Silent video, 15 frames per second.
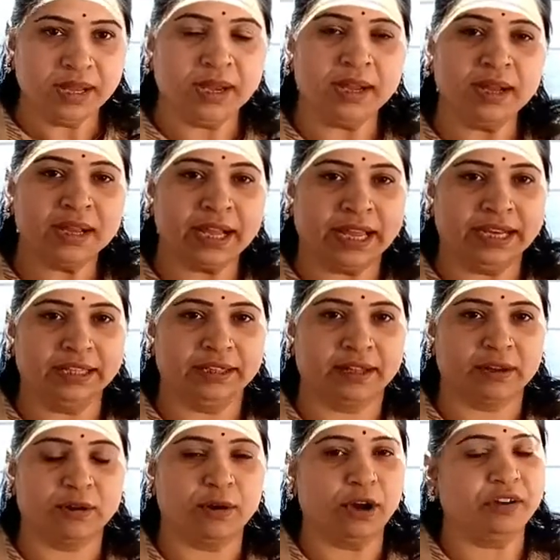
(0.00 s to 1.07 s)
अह खाली
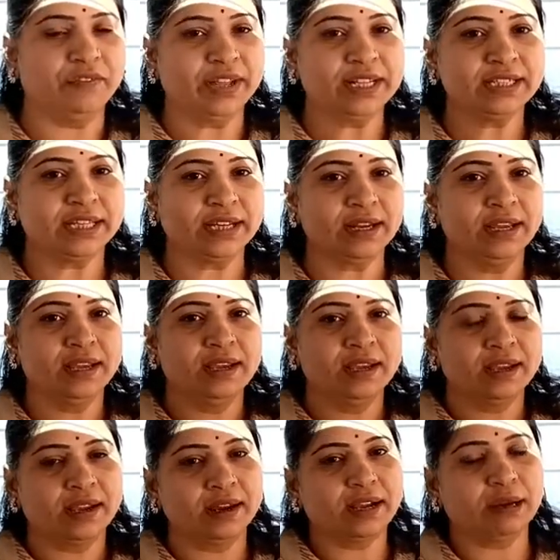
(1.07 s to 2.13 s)
तक और व्यंजन
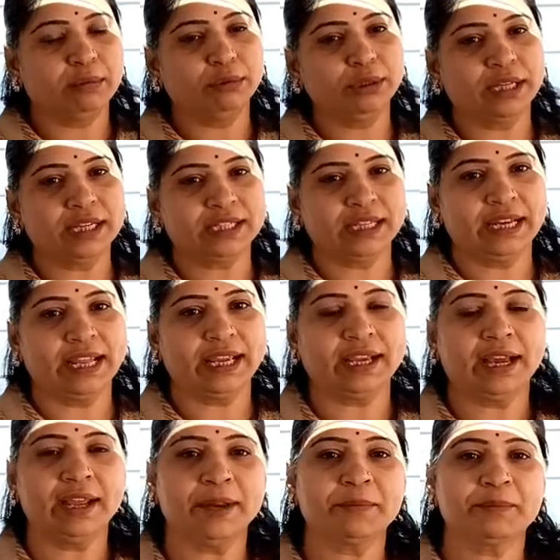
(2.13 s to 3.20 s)
क कबूतर से
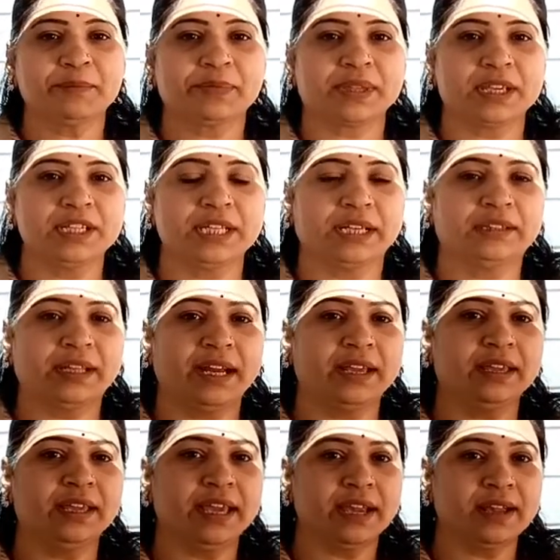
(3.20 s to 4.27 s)
लेकर
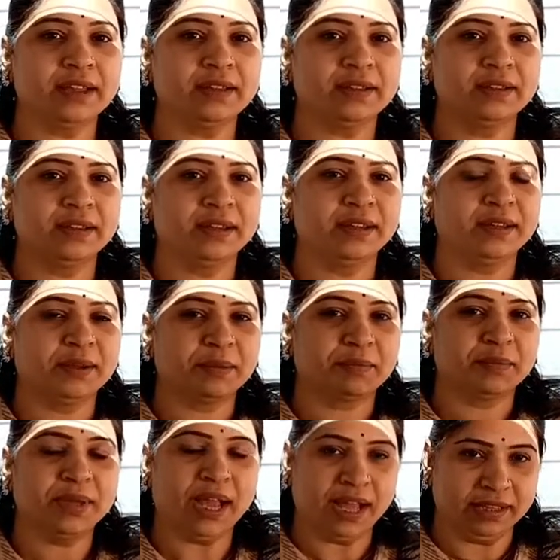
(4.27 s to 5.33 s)
शत्रज्ञ
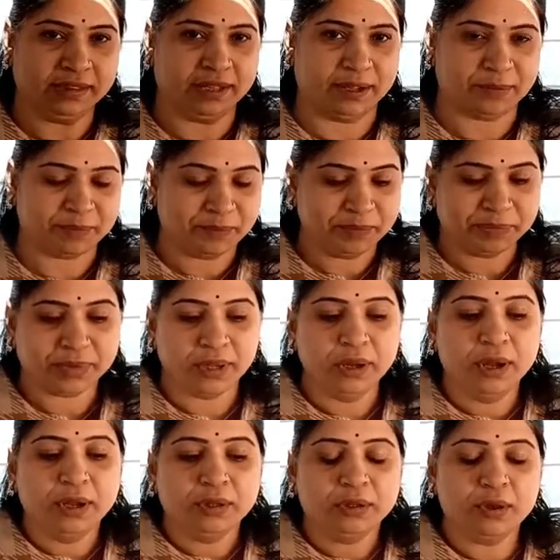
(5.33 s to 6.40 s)
यहाँ तक
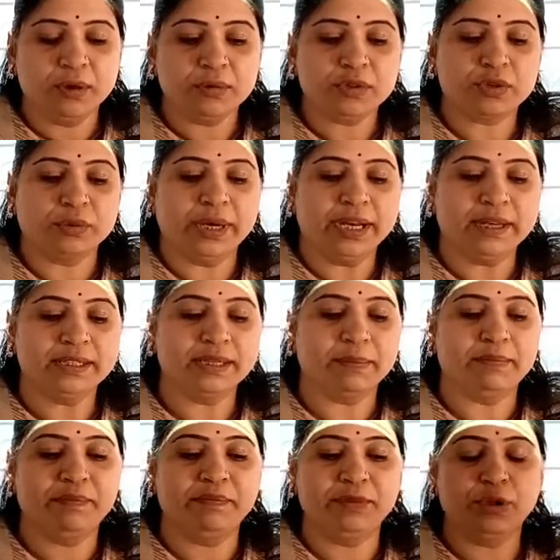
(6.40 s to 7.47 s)
तो स्टूडेंट
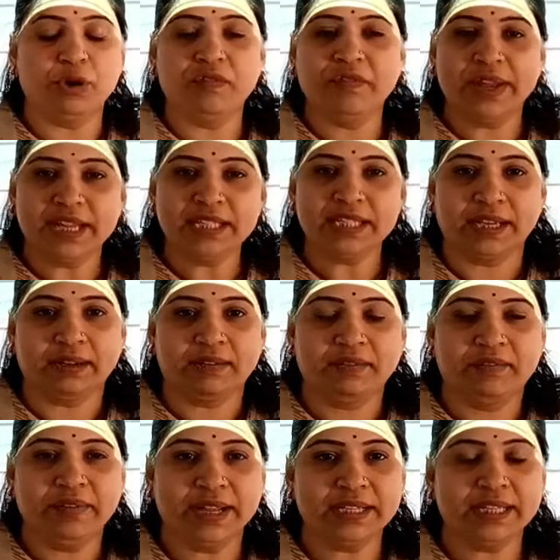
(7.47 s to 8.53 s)
जब दो व्यंजन
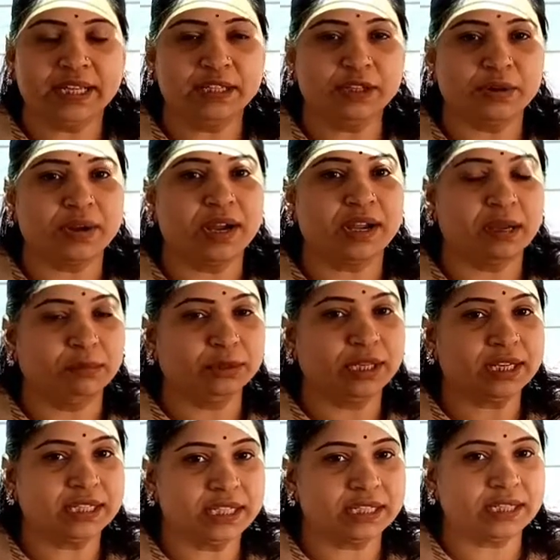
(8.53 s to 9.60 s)
व्यंजन जो क
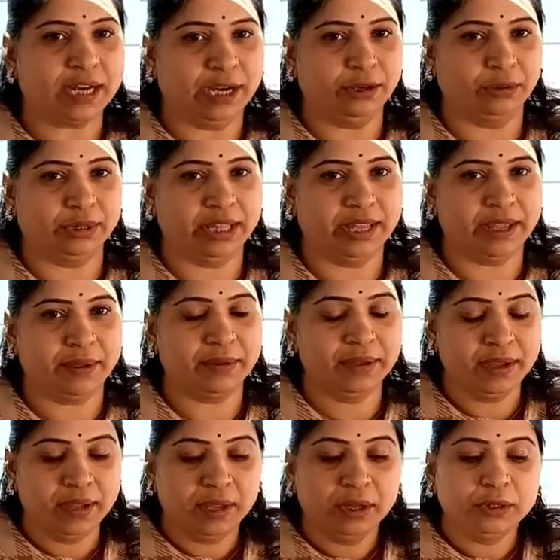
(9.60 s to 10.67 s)
कबूतर से स्टार्ट होते हैं
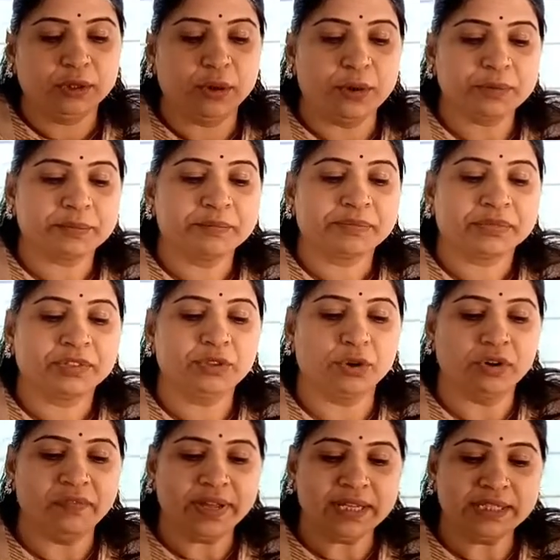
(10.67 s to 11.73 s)
तो
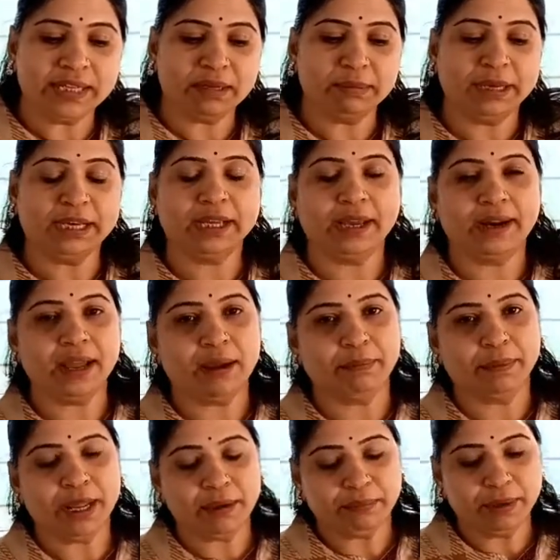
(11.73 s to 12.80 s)
दो व्यंजन मिलकर
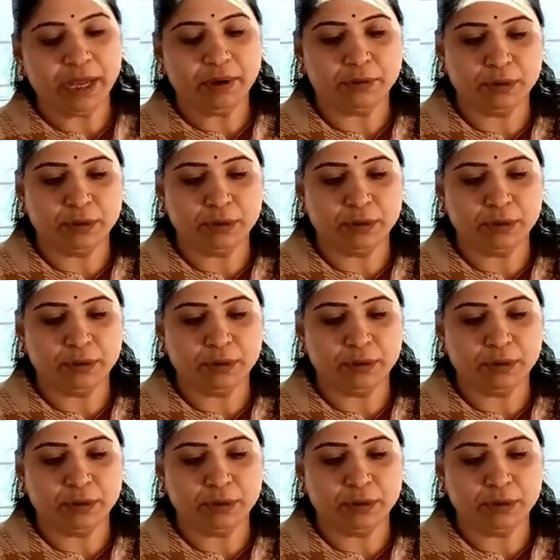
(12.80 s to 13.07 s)
अपना अपना